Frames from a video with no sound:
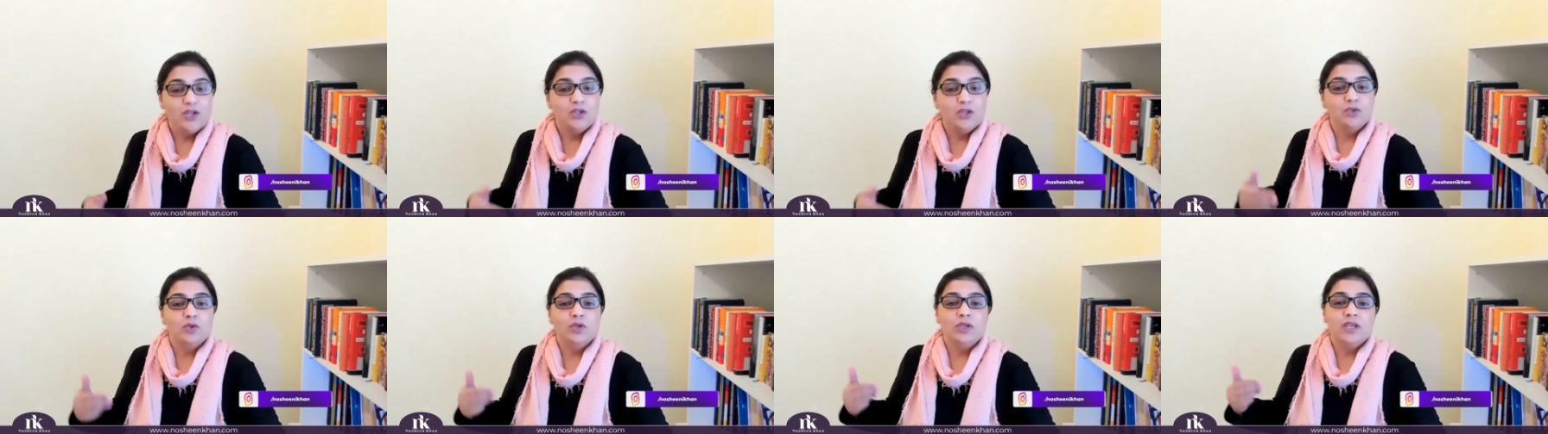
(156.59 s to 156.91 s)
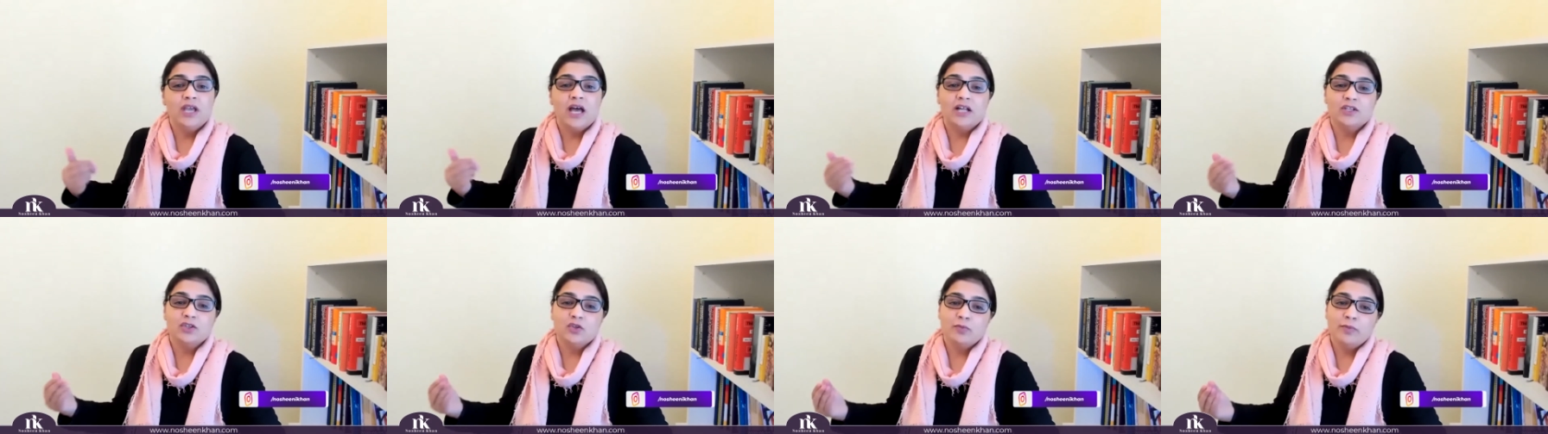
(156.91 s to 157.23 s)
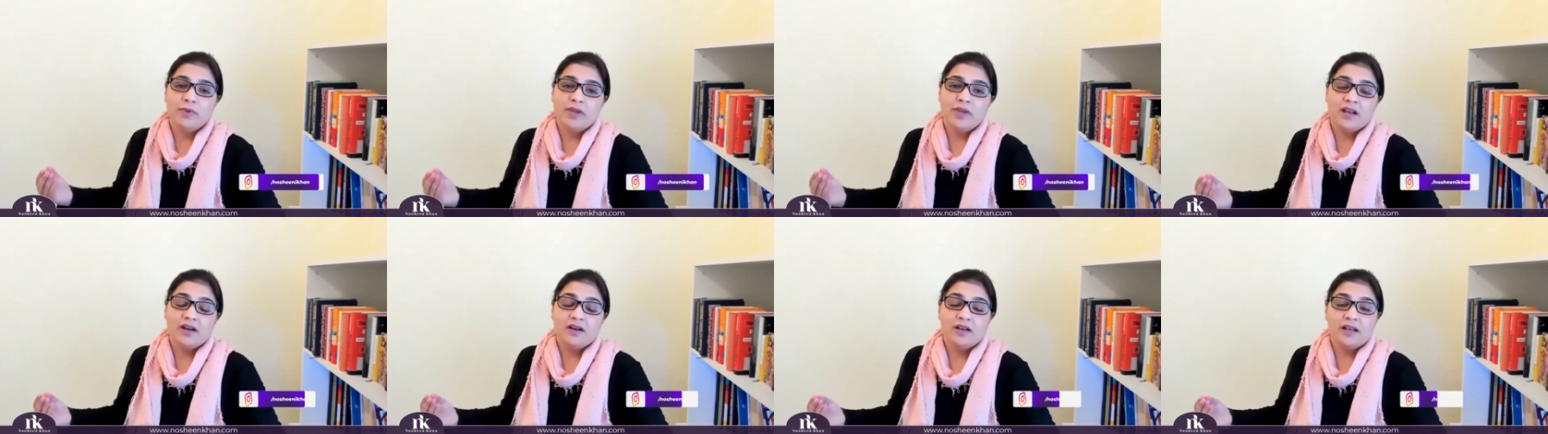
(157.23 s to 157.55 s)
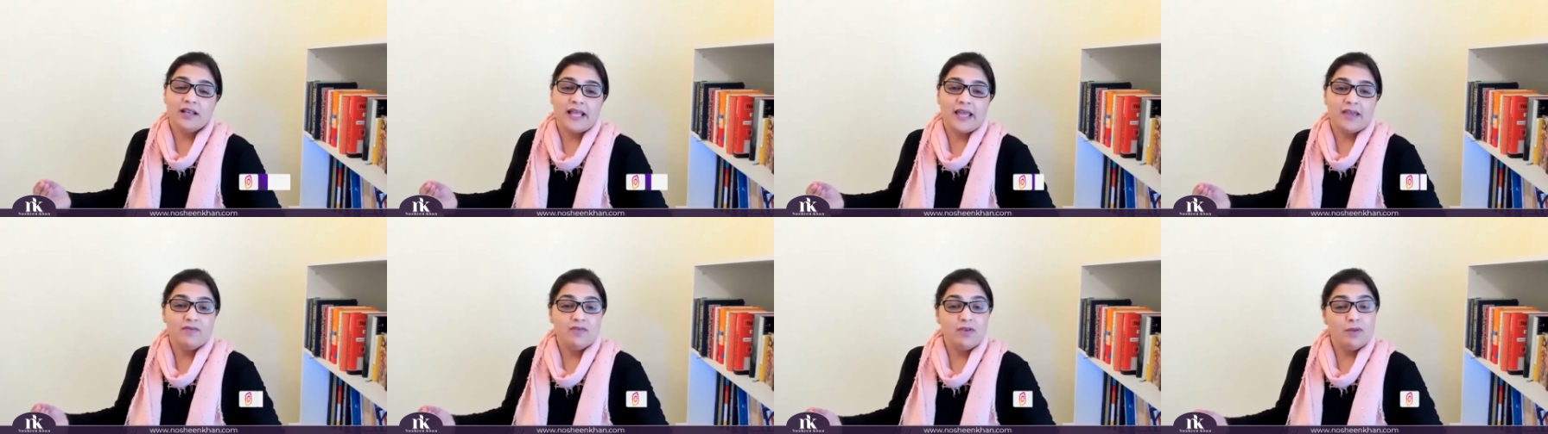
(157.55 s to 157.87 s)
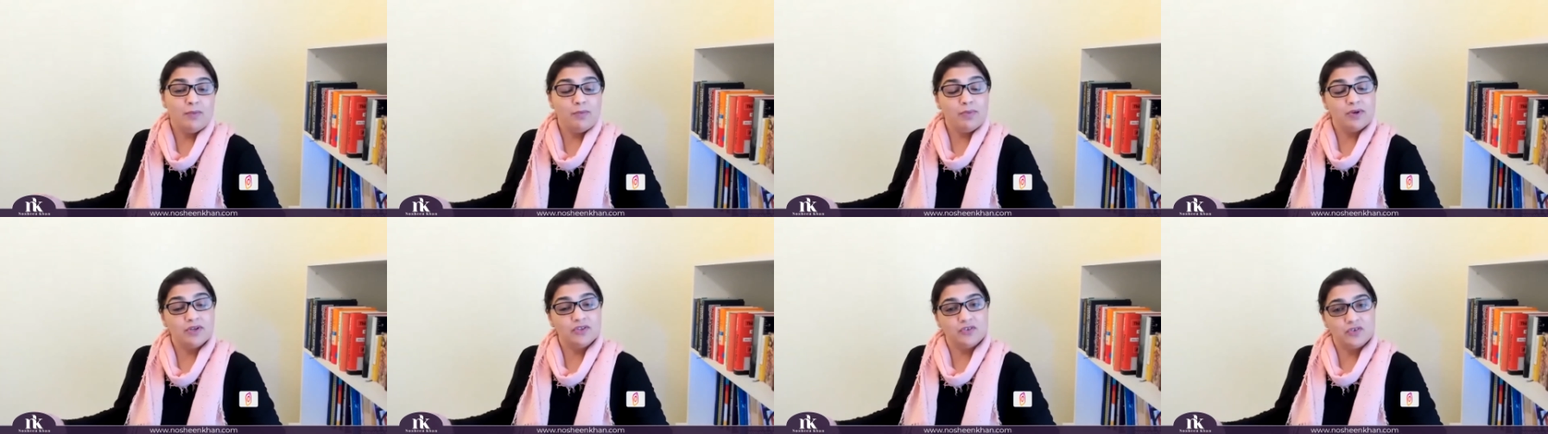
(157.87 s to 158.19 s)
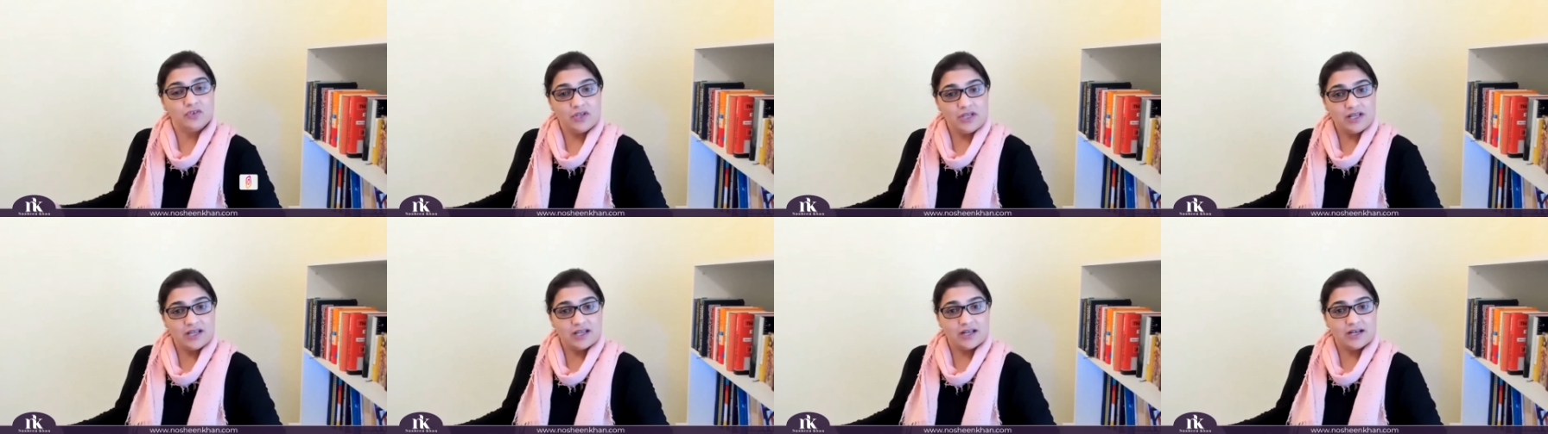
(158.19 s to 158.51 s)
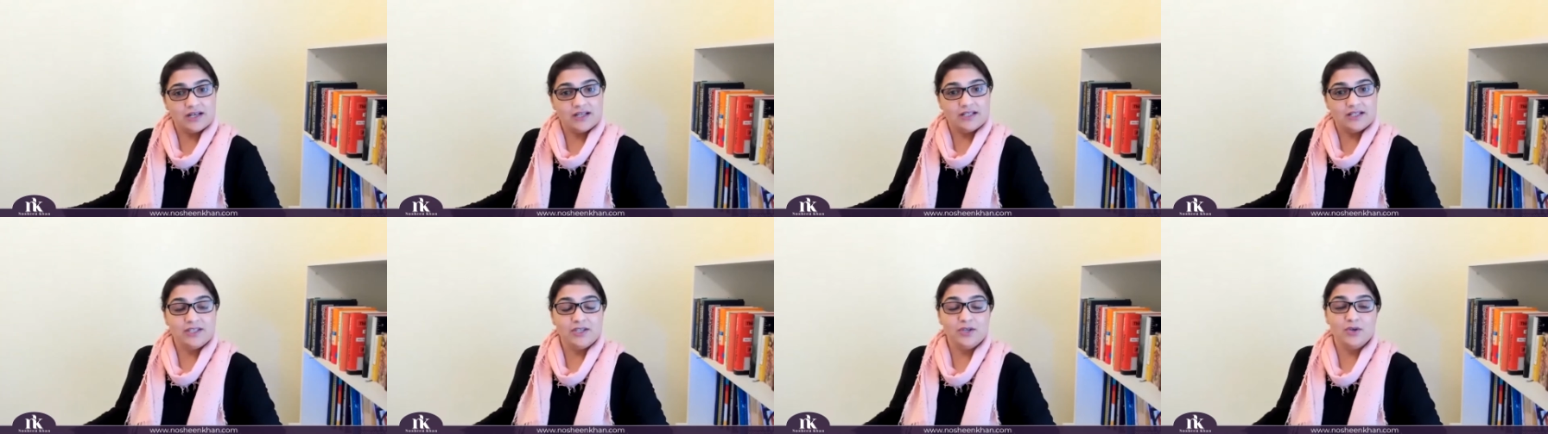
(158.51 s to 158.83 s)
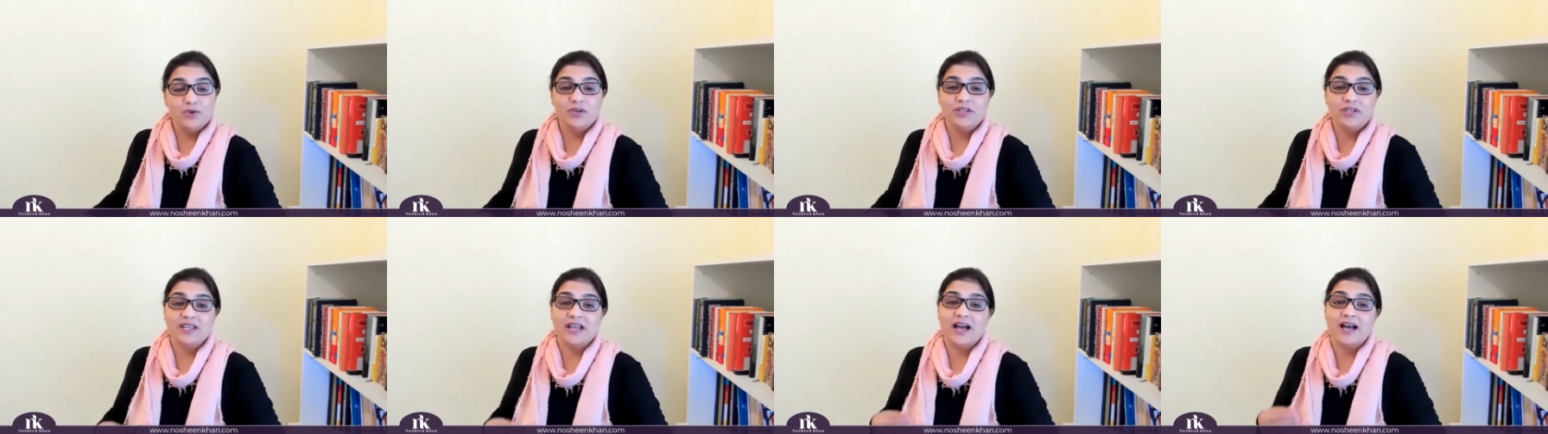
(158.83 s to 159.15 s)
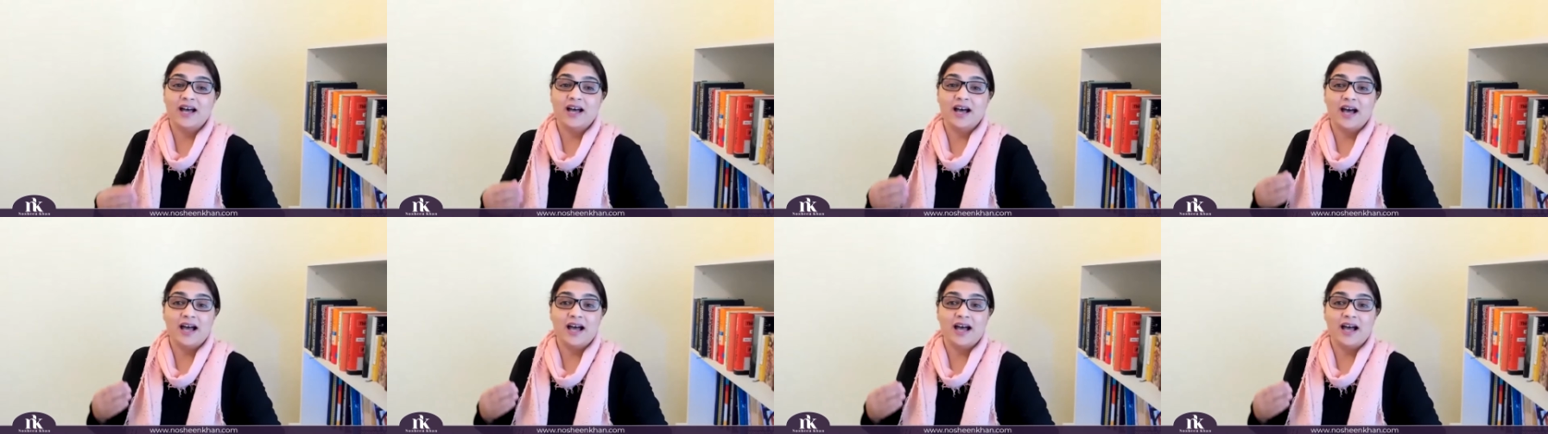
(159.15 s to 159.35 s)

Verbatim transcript: तो या तो मैं लाइव नंबर थ्री कर रही थी और या